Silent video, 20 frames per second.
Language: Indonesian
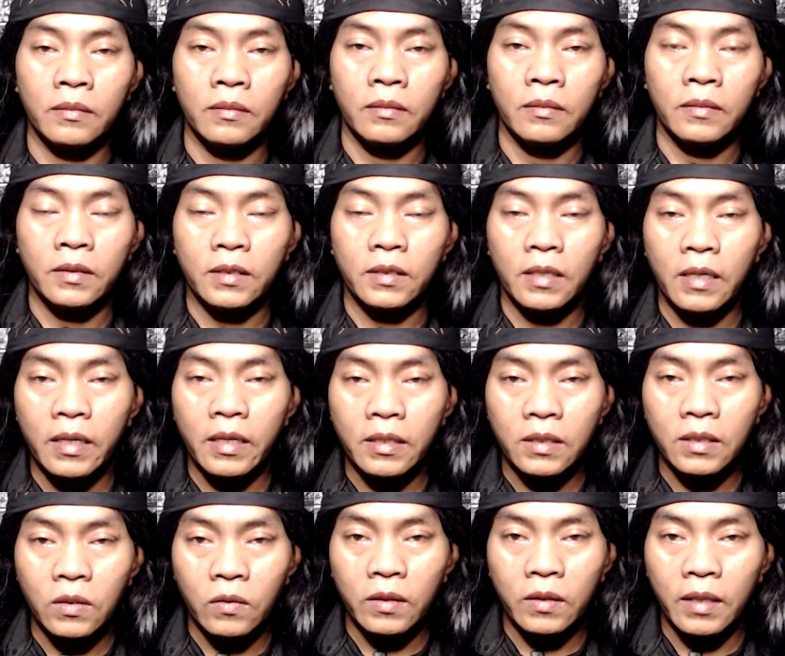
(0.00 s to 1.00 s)

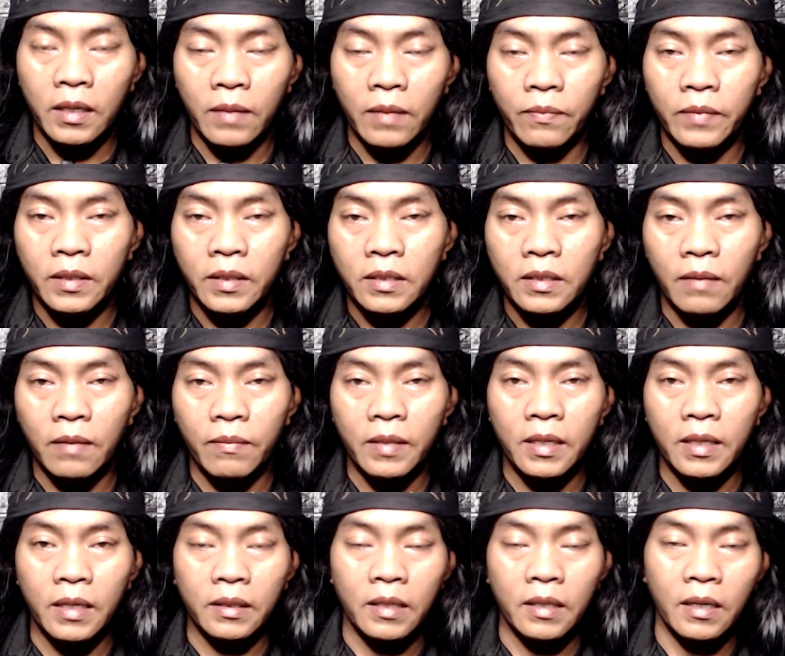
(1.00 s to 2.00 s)
Selain saudara bisa
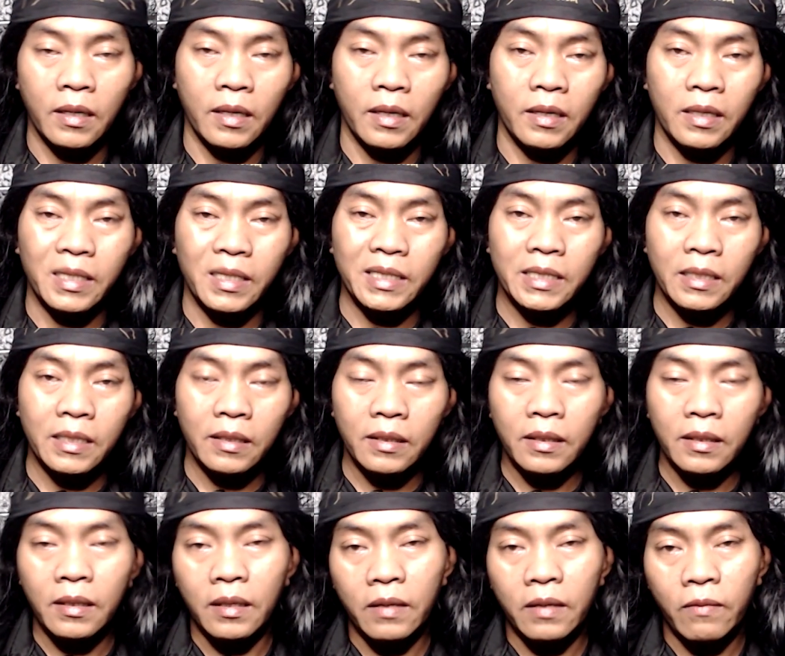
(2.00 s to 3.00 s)
mendatangkan
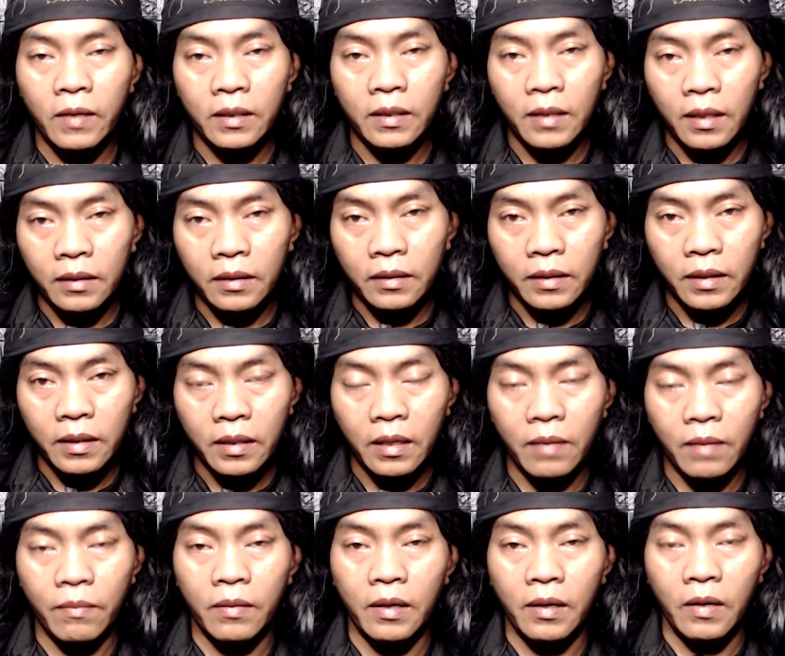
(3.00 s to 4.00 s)
rezeki lewat
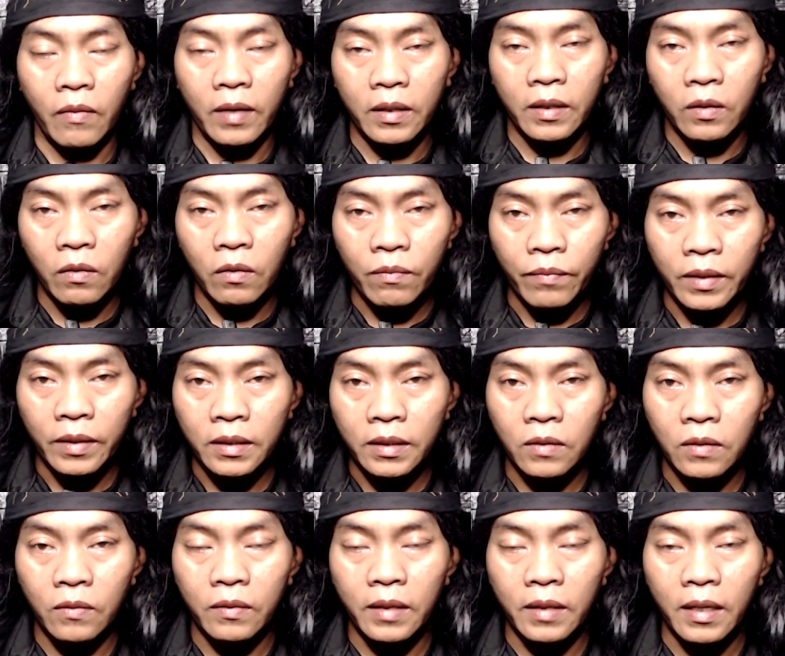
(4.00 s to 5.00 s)
ATM, lewat dompet
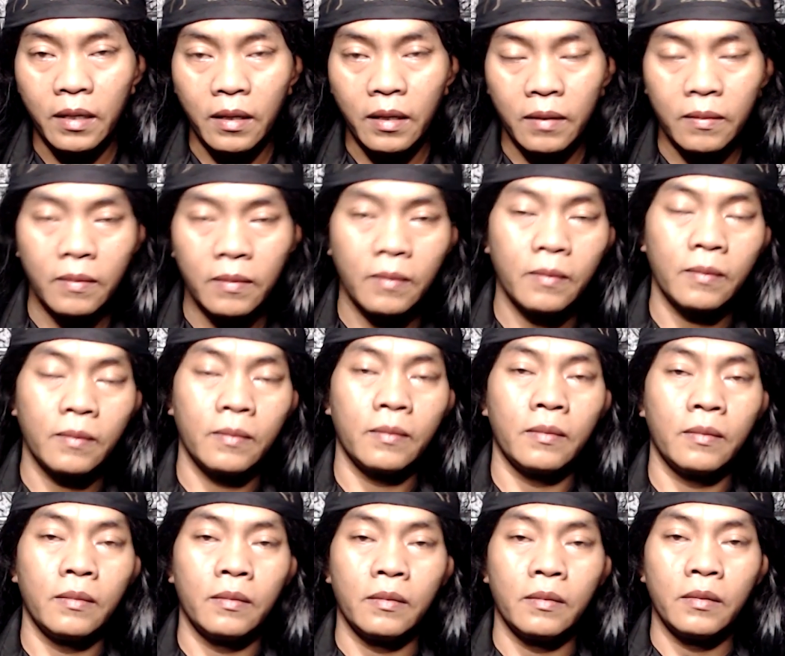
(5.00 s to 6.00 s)
saudara,
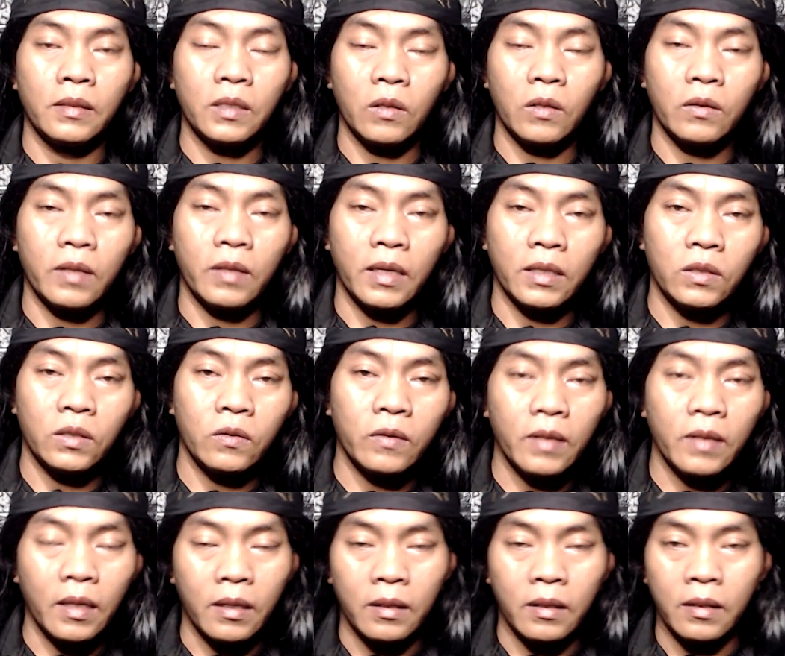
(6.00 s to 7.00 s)
saudara
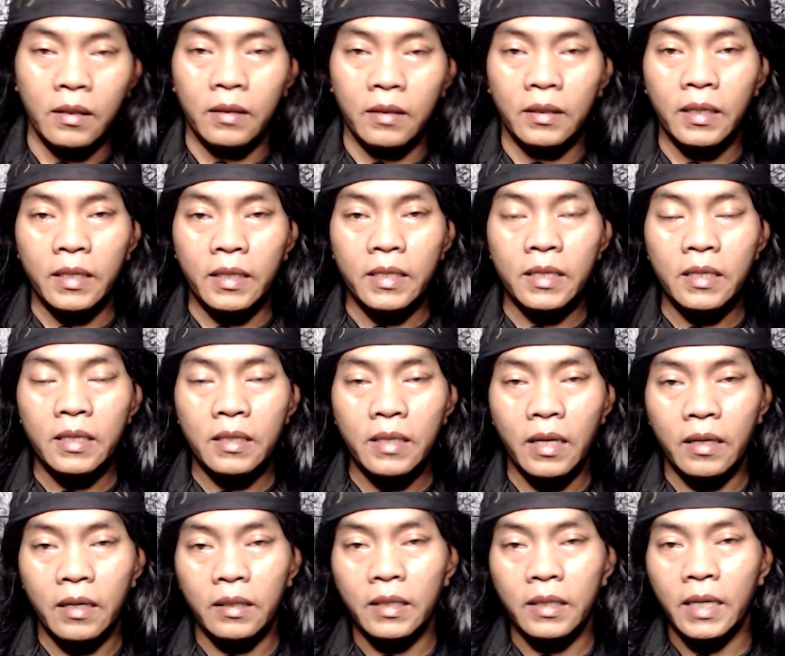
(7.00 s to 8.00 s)
juga
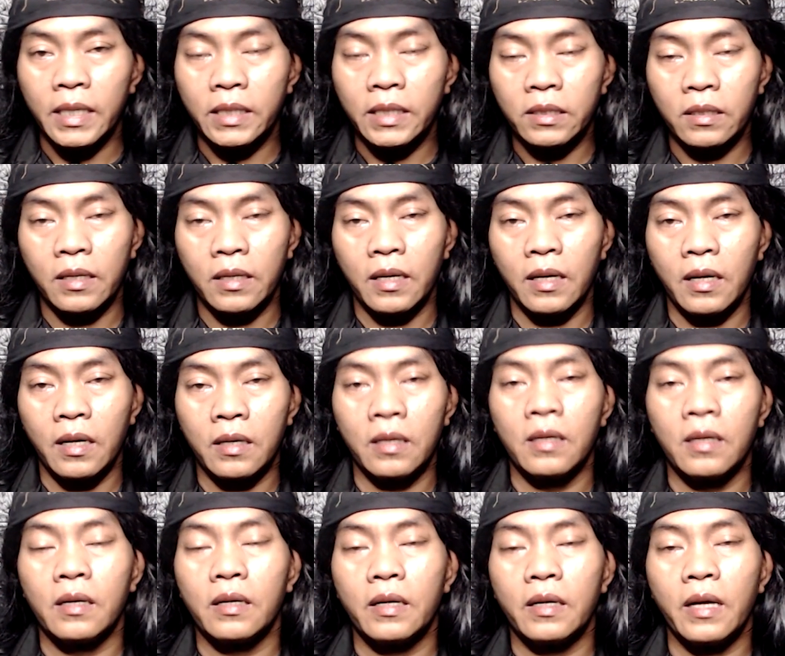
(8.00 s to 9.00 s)
terhindar dari serangan
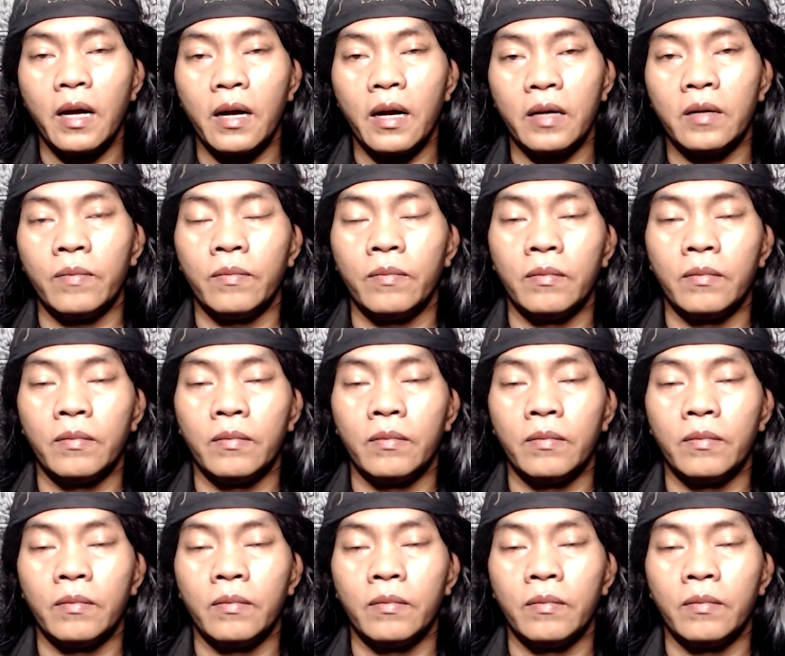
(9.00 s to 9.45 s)
gaib.